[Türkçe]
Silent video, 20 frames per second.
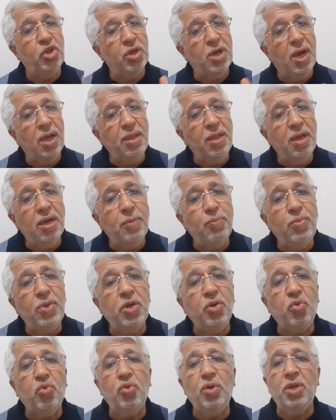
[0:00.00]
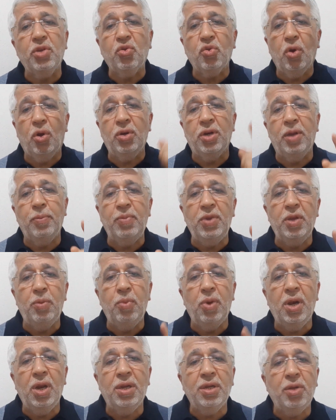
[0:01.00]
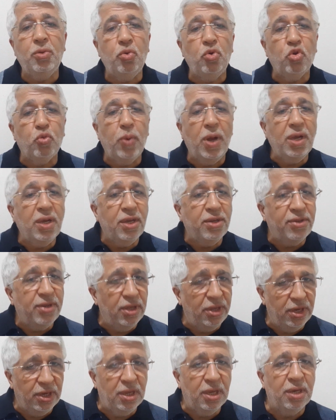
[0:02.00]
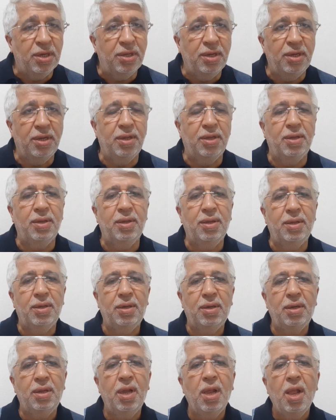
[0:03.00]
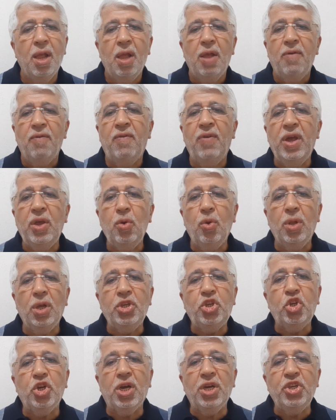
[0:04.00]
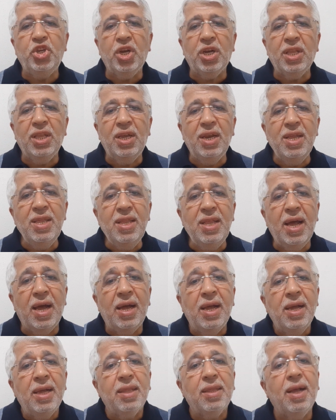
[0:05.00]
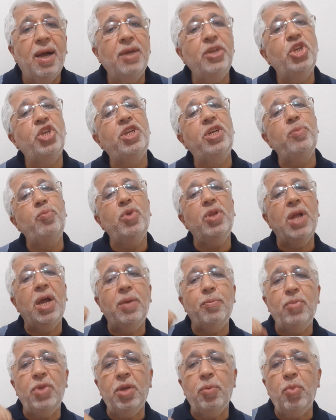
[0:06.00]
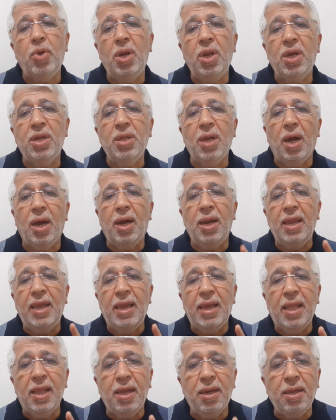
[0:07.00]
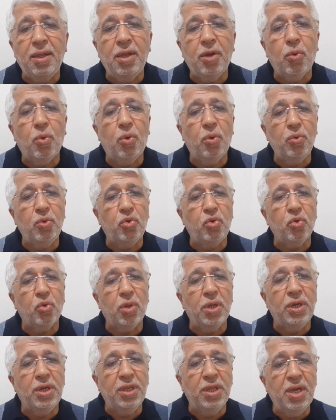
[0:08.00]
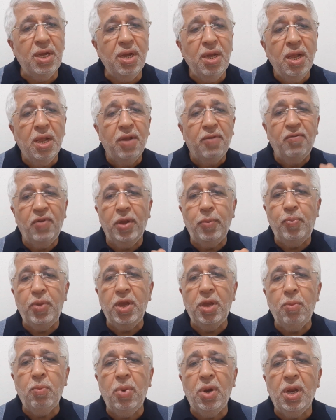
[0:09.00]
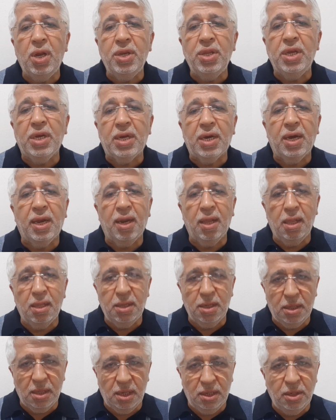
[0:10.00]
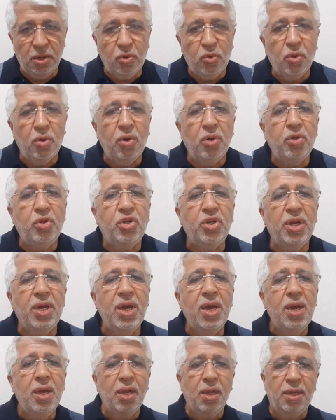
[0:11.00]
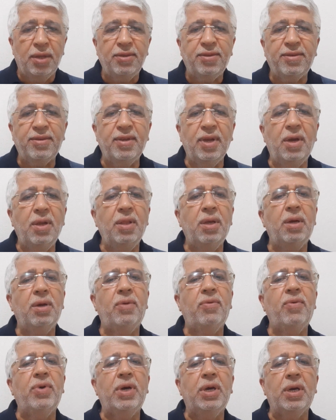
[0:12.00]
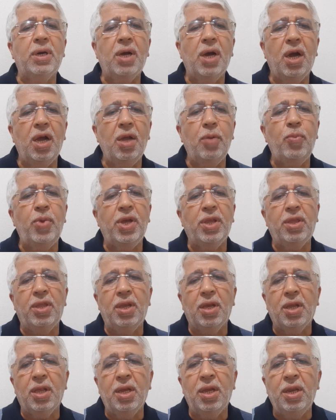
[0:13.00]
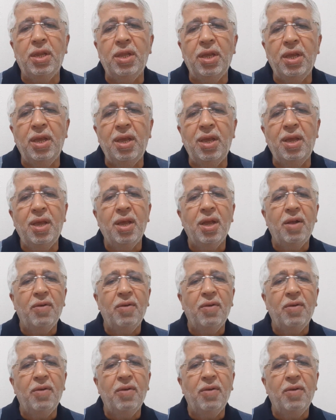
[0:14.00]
çıkanların bir süre sonra birbirlerine düşman kesildiklerini ve yola çıkacakların da daha şimdiden birbirlerinin aleyhlerinde konuştuklarını ve birbirlerini karaladıklarını görünce sınavı kaybettiklerini